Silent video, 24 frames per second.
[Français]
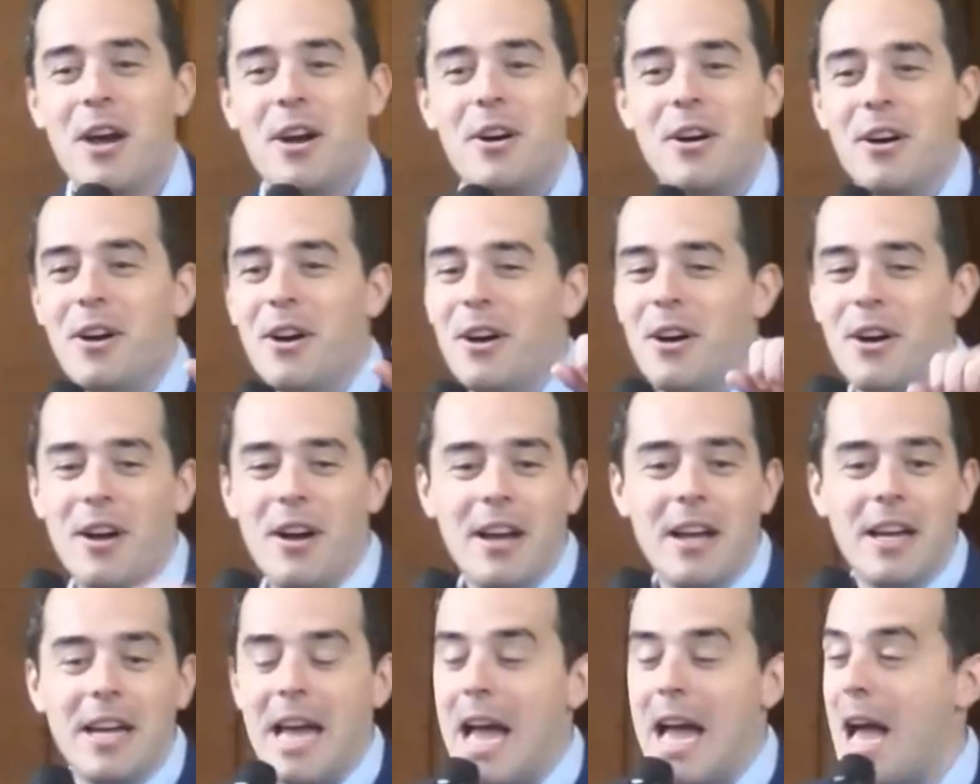
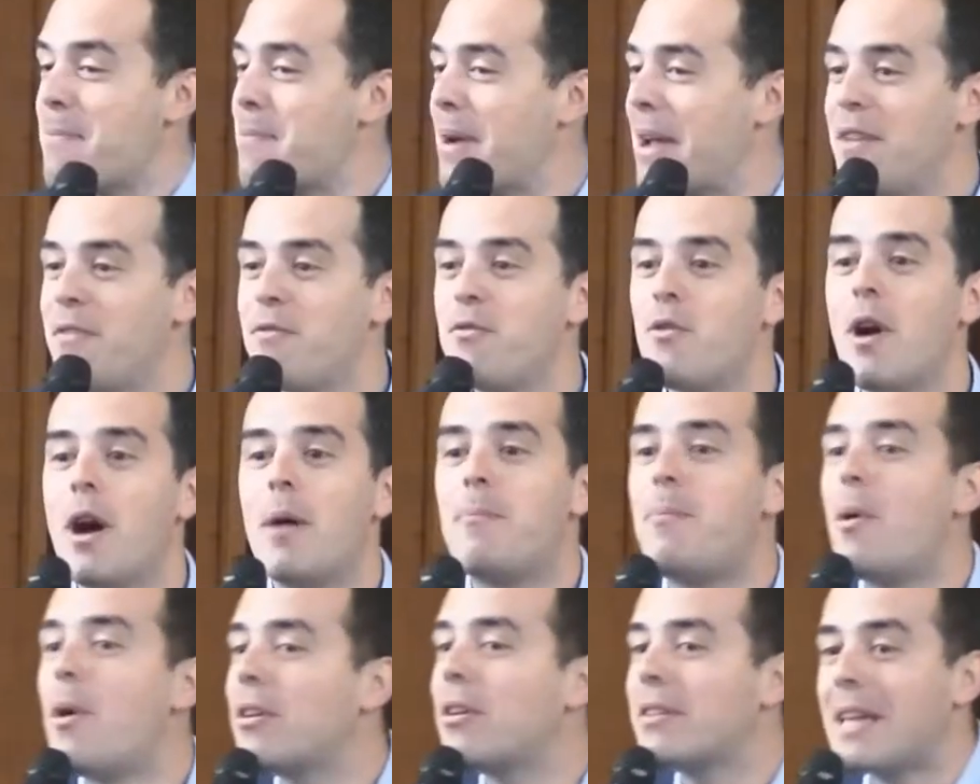euh, après, il faut
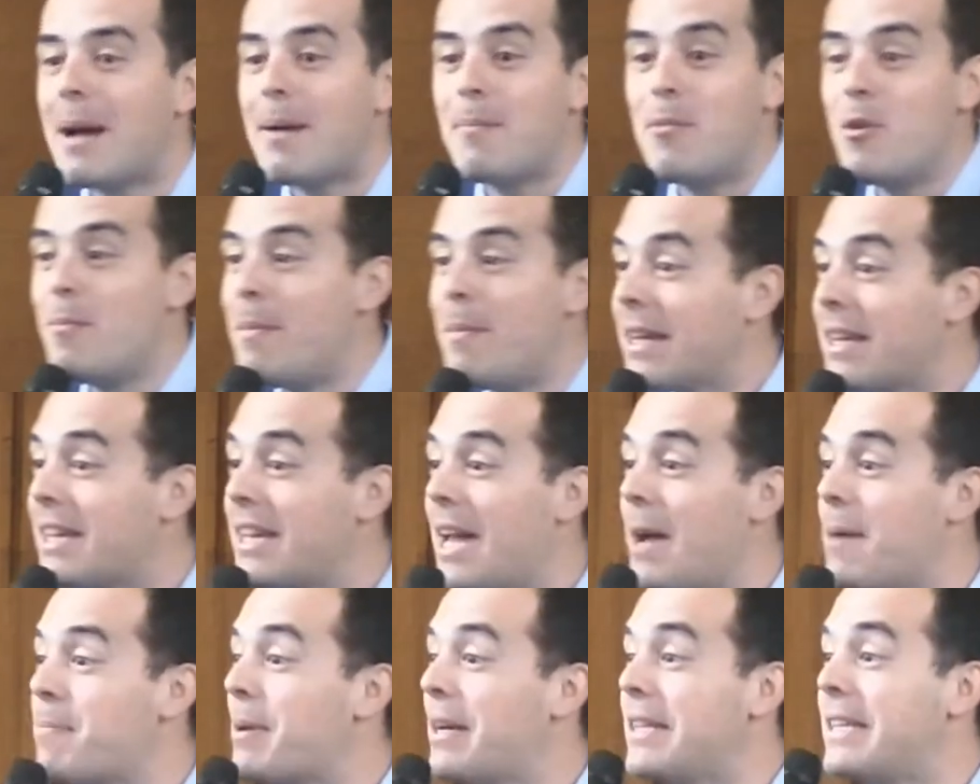un portable Mac
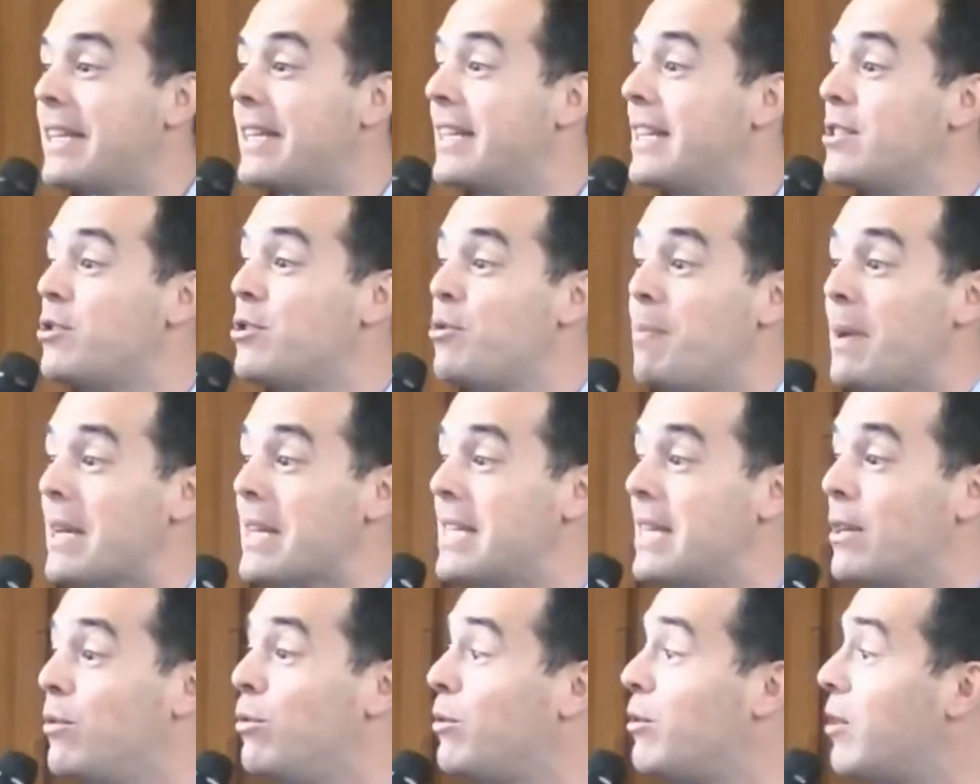et après, tu des
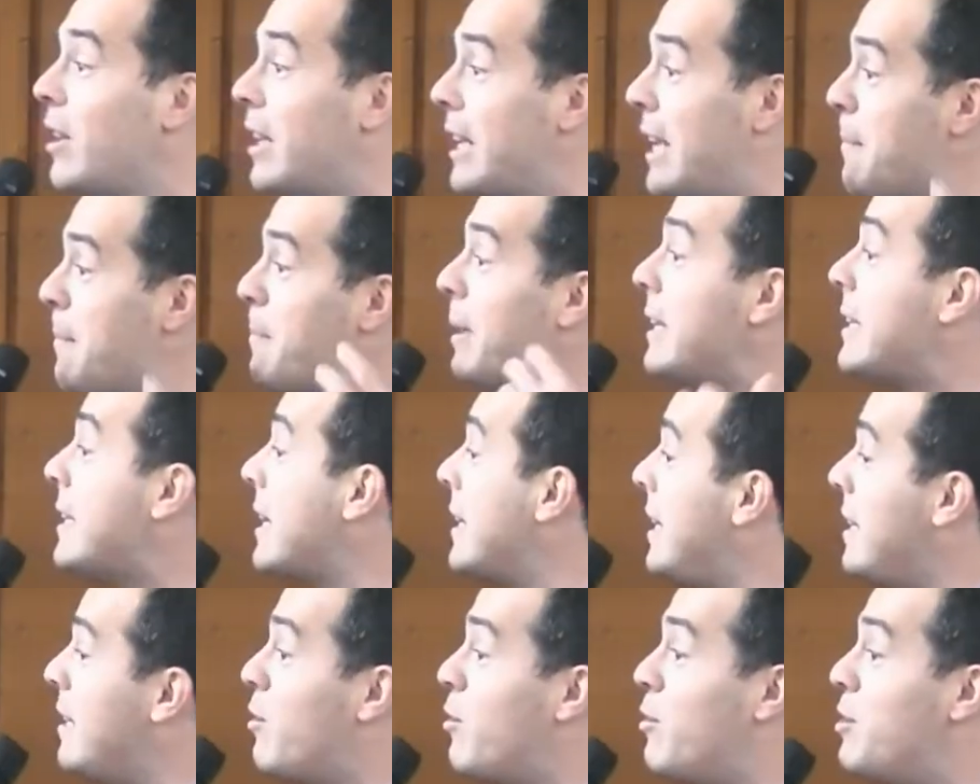super écouteurs et après,
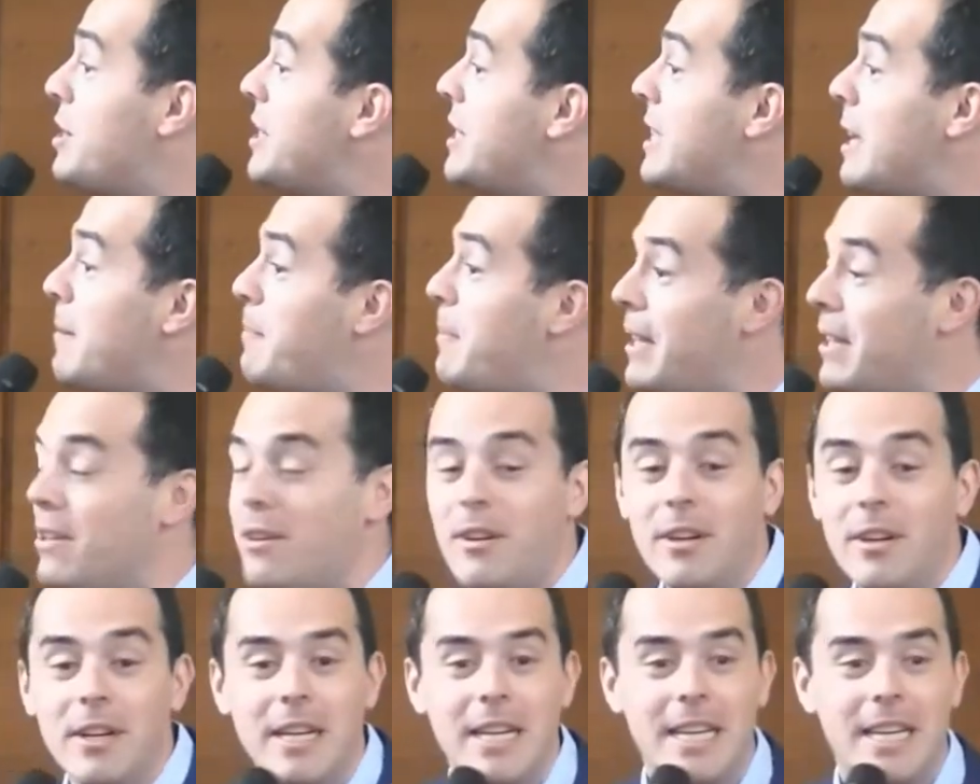tu des logiciels
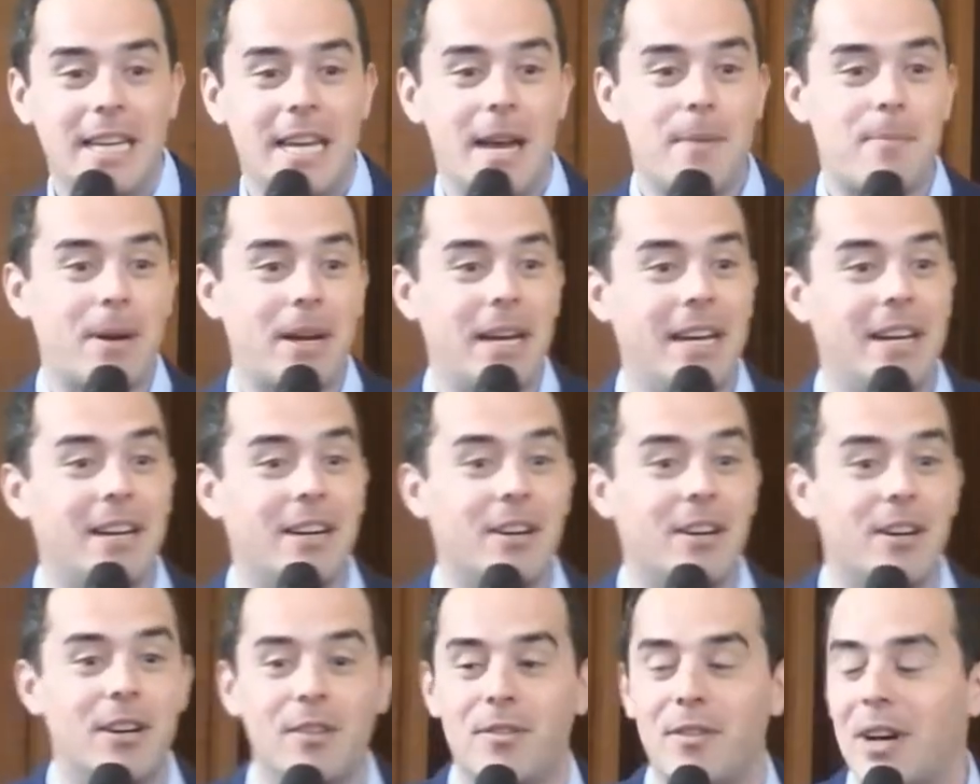payants. Et après,
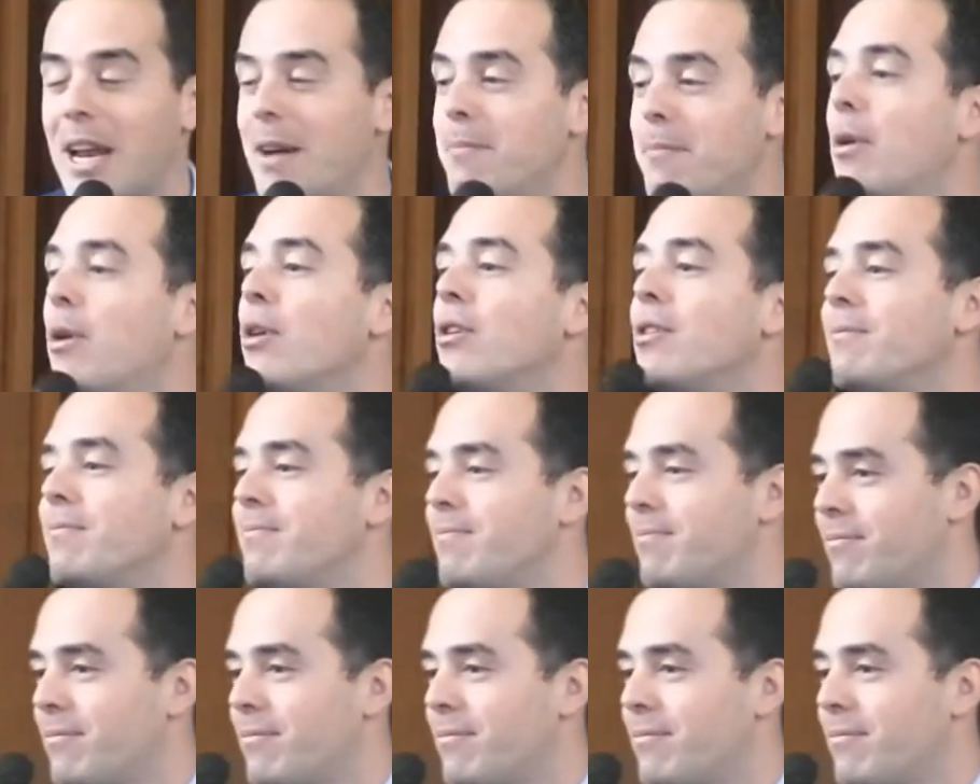euh, voilà. Bon.